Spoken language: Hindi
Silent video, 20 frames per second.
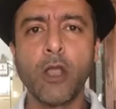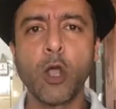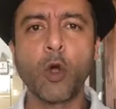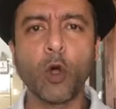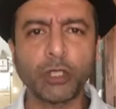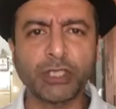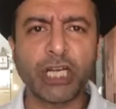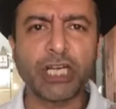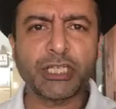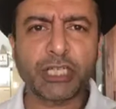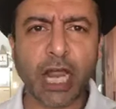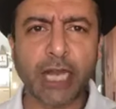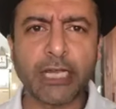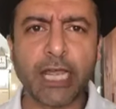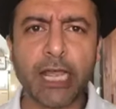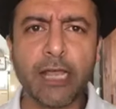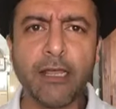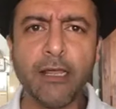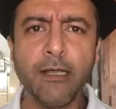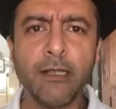कोशिश
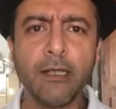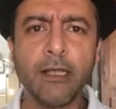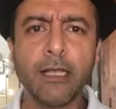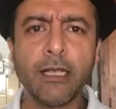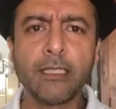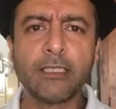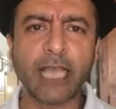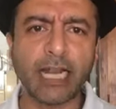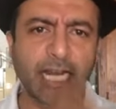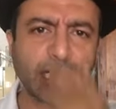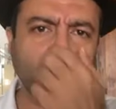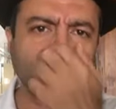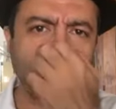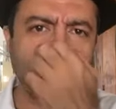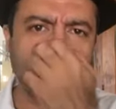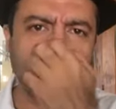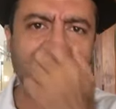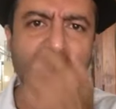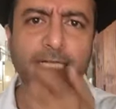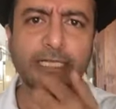करिए जरा दो
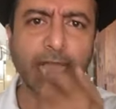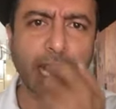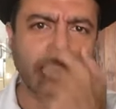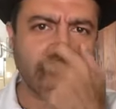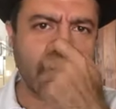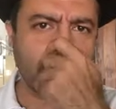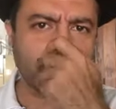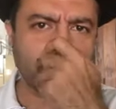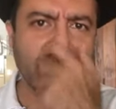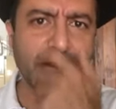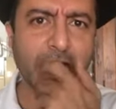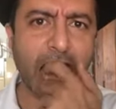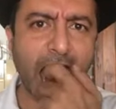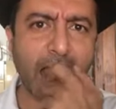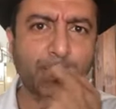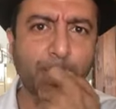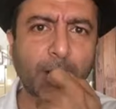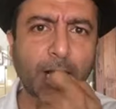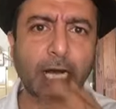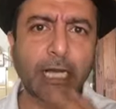मिनट के लिए अपनी
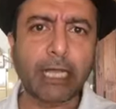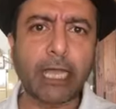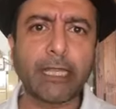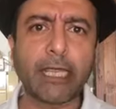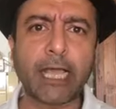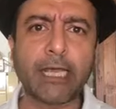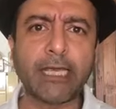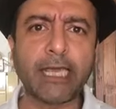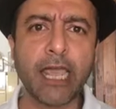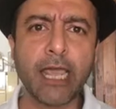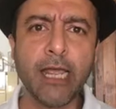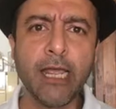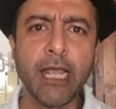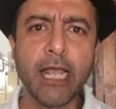नाक पकड़ के देखिए